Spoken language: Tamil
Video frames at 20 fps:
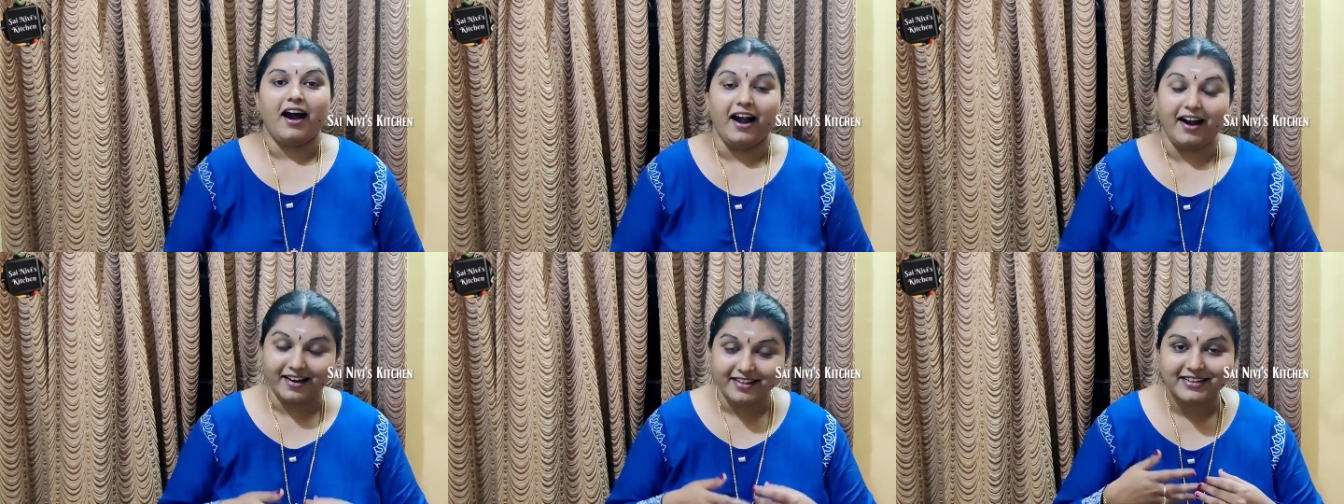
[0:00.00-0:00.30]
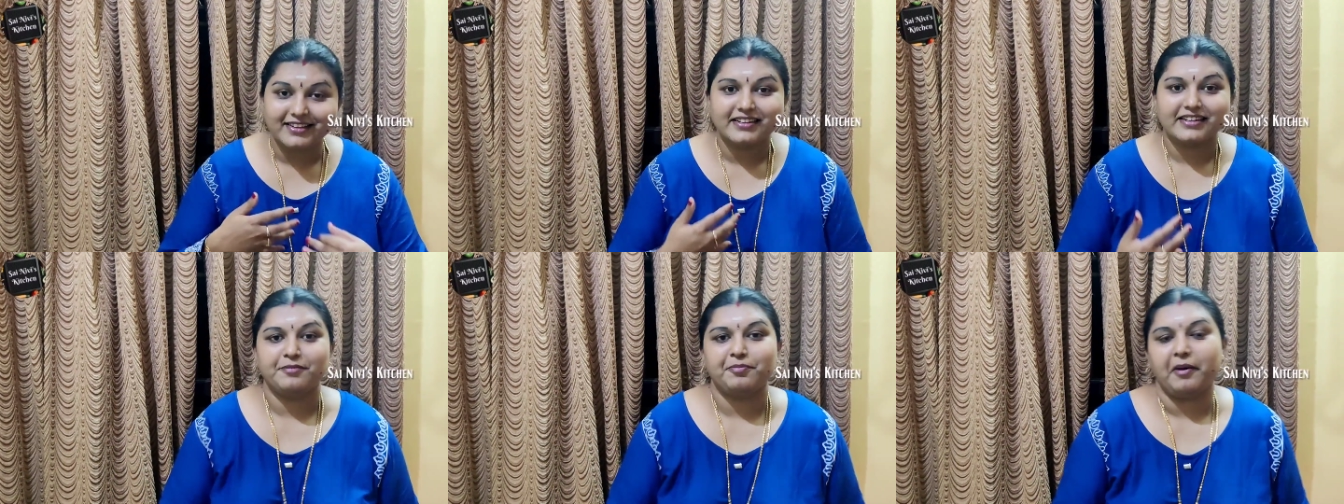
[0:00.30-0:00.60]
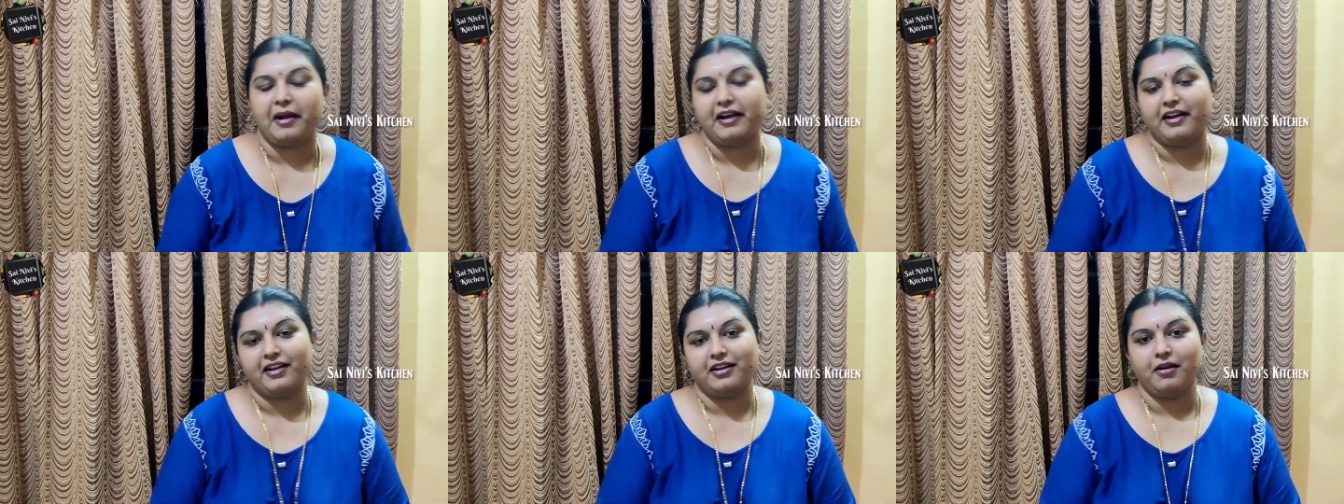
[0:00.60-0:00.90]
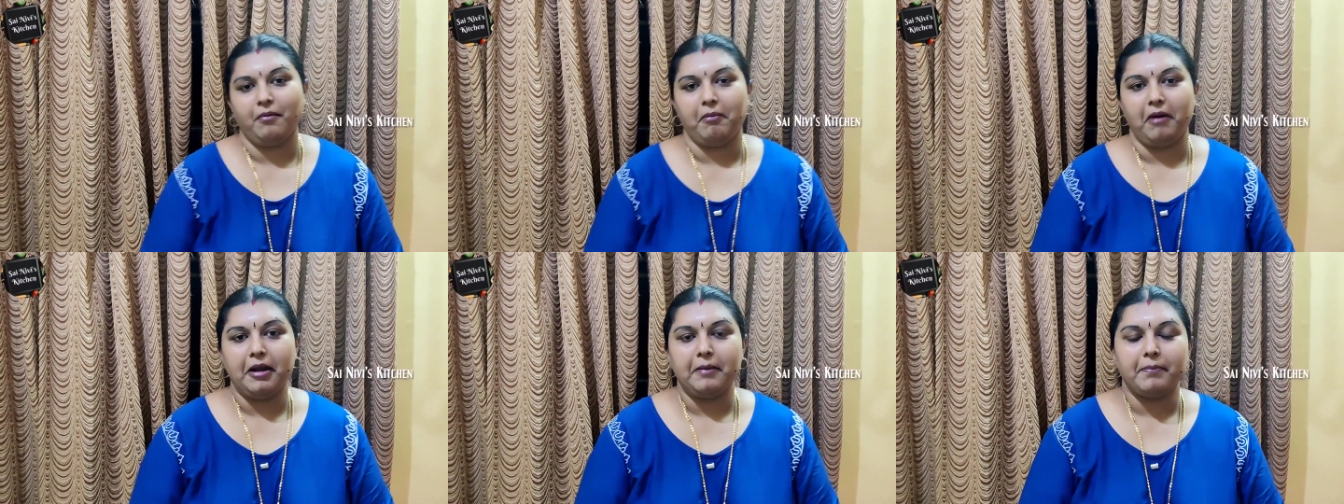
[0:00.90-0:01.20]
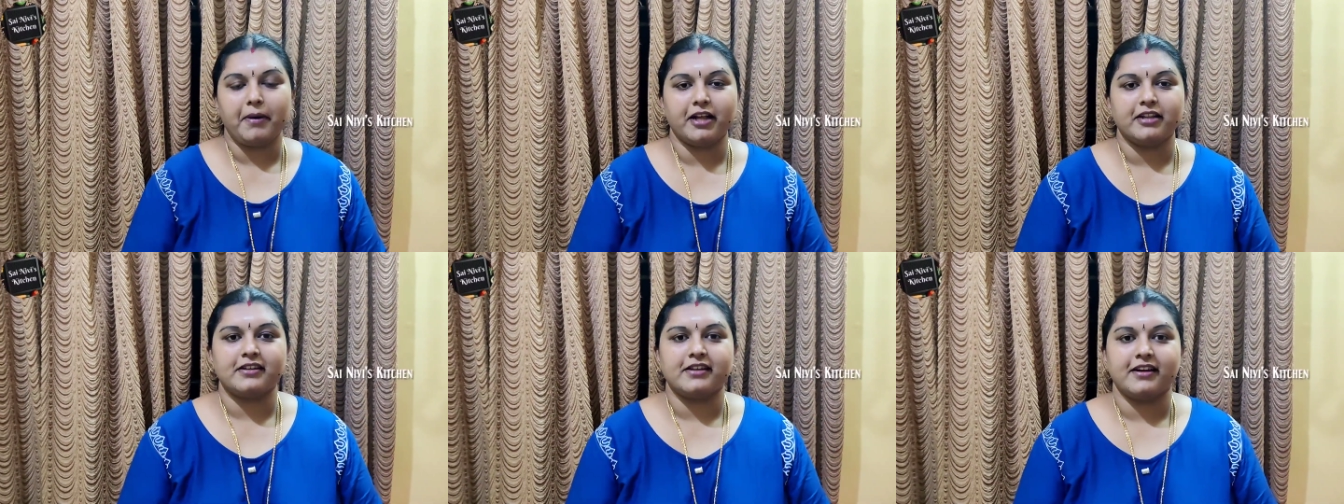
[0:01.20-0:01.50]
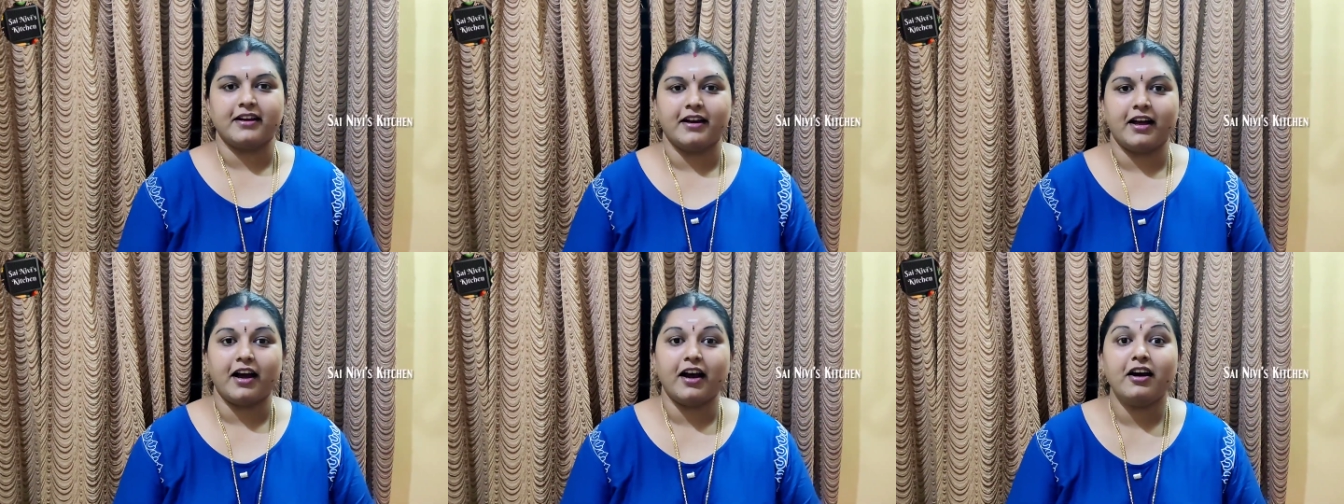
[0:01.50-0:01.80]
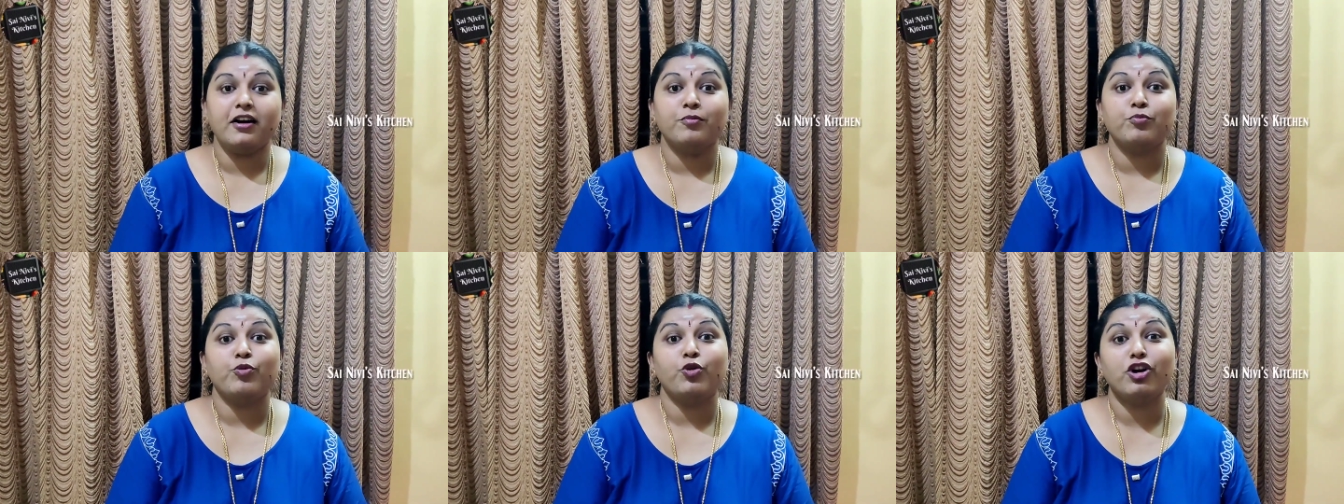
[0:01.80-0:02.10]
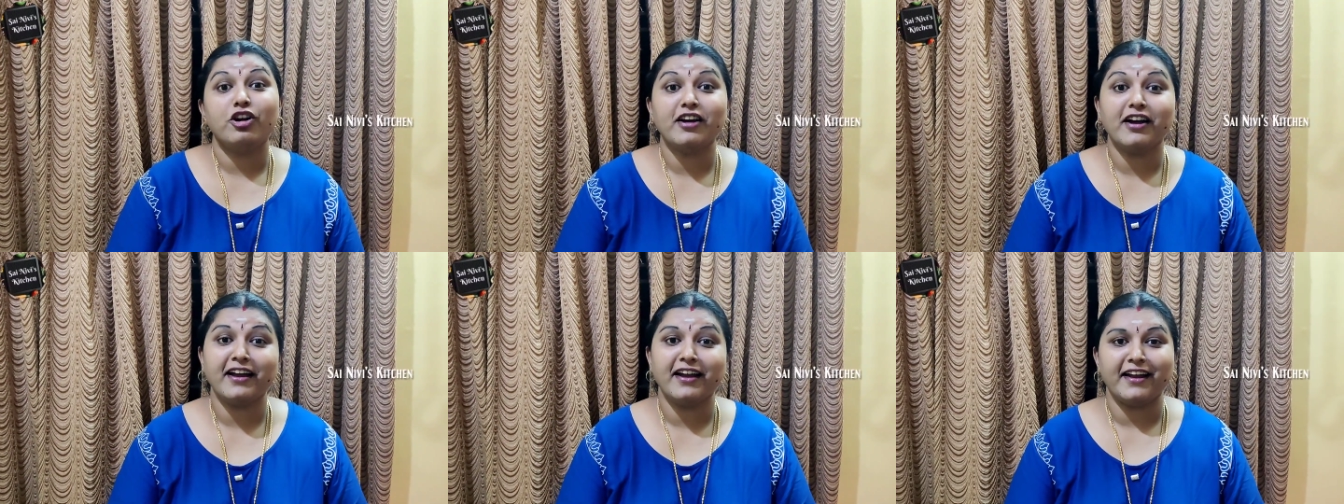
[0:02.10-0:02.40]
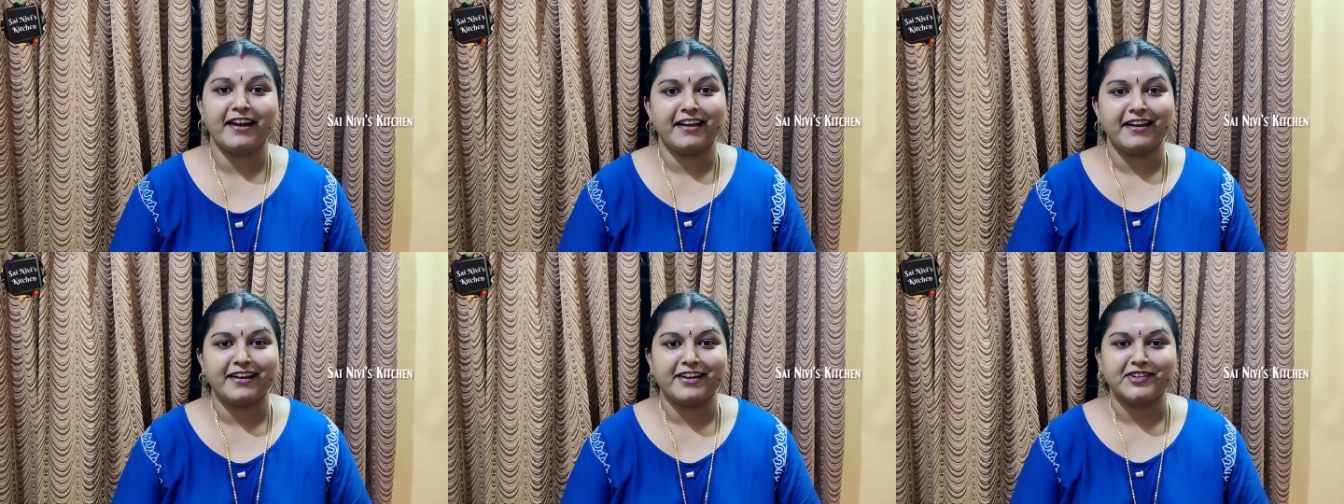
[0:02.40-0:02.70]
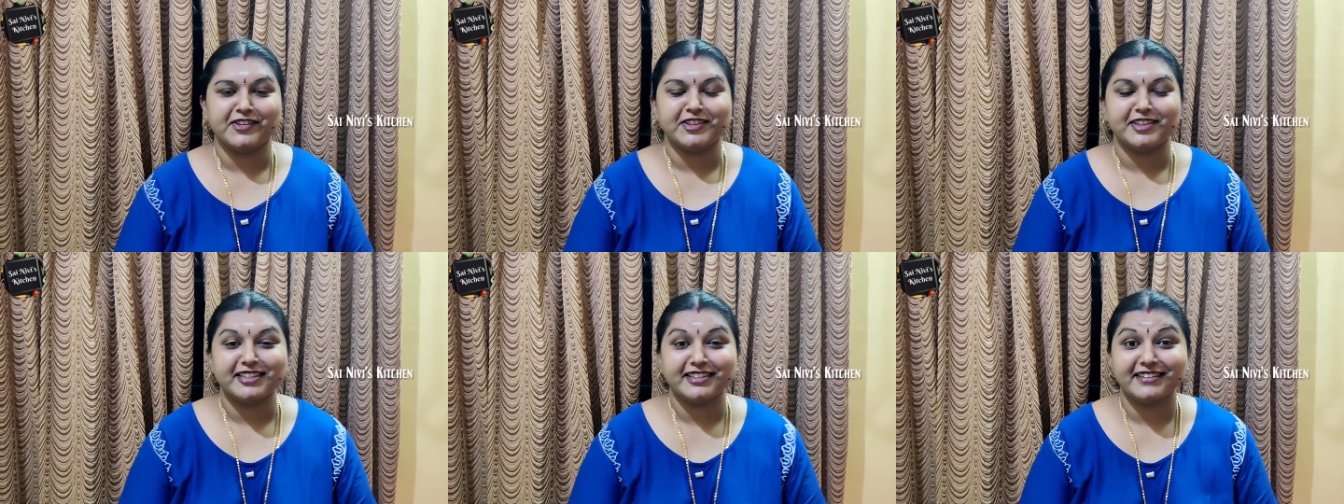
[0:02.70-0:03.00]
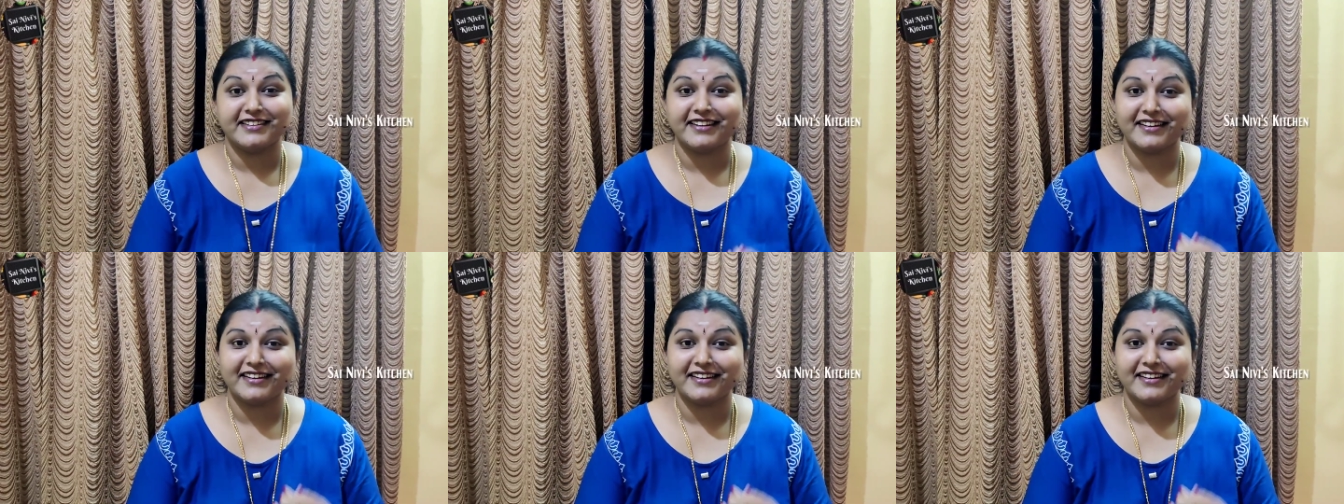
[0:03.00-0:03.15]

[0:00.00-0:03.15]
அடுத்த டிப் என்ன அப்படின்னு பார்த்தீங்கன்னா முருங்கை இலையை வந்து